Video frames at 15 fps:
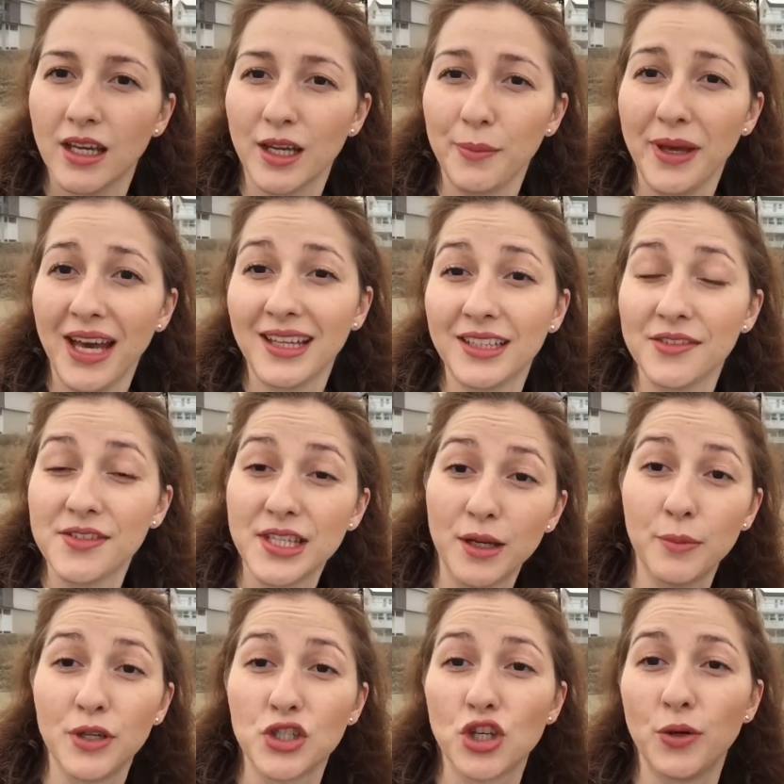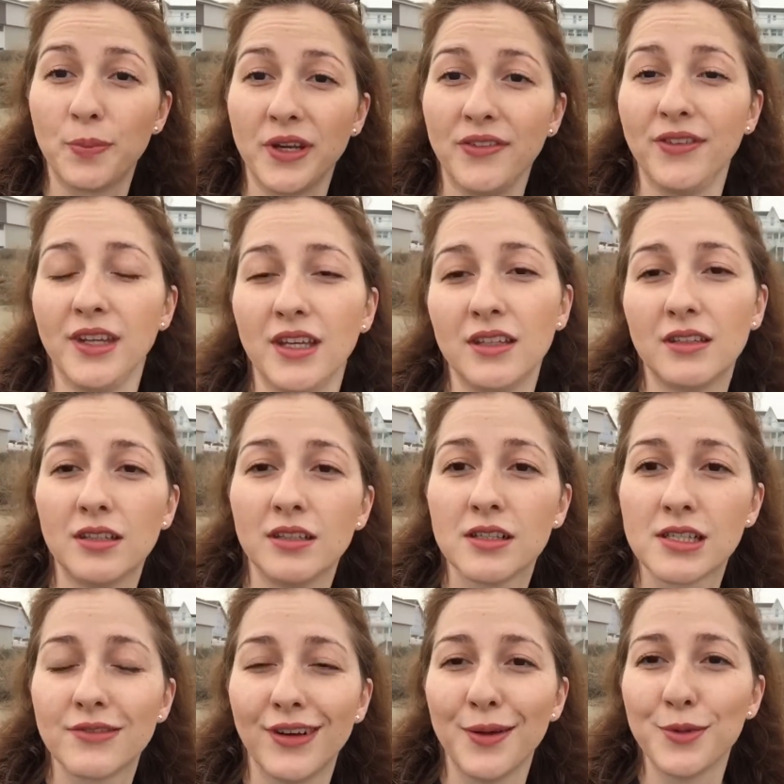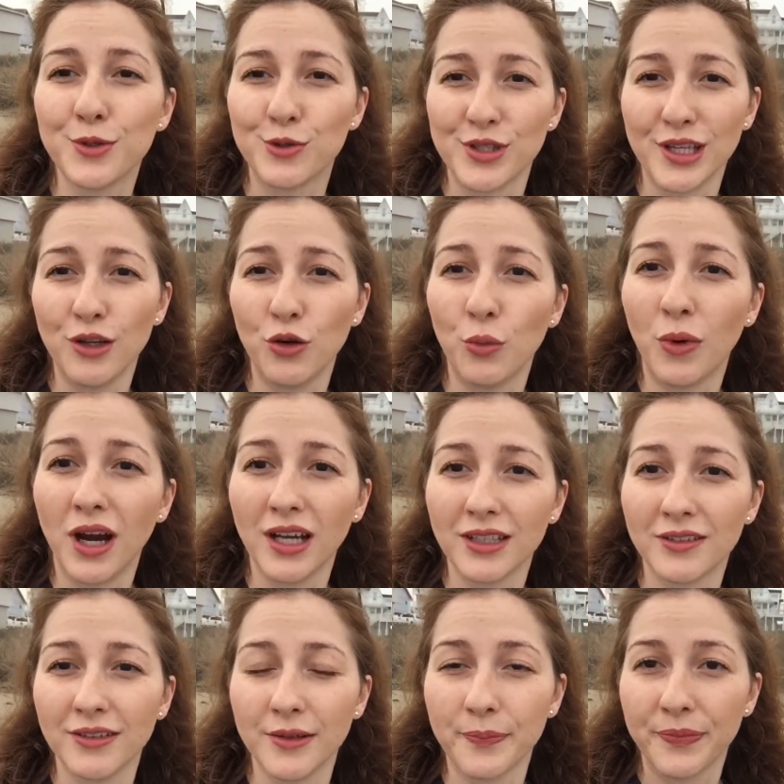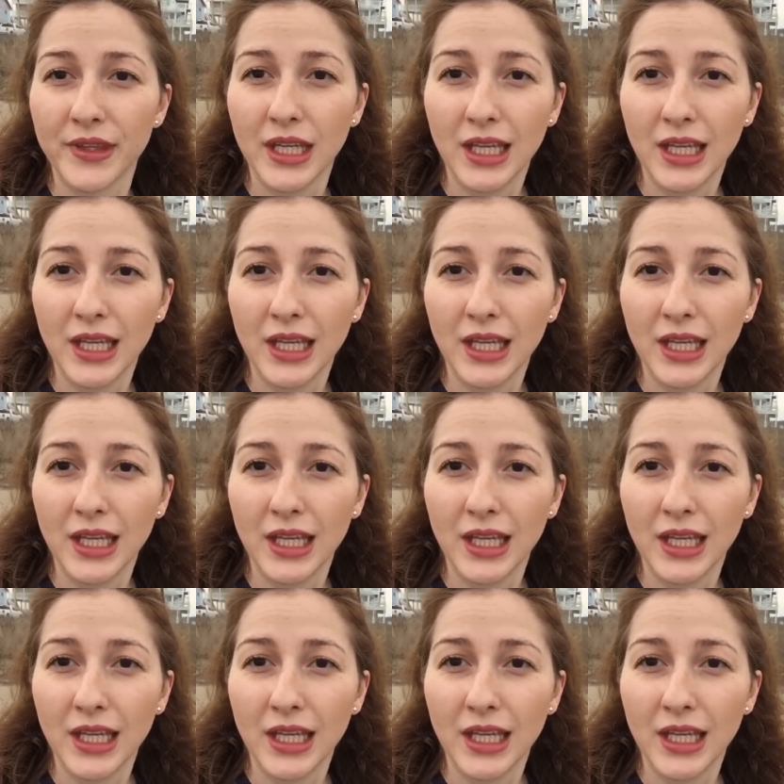Ребята, всем большой привет! С вами Гузель Уманова.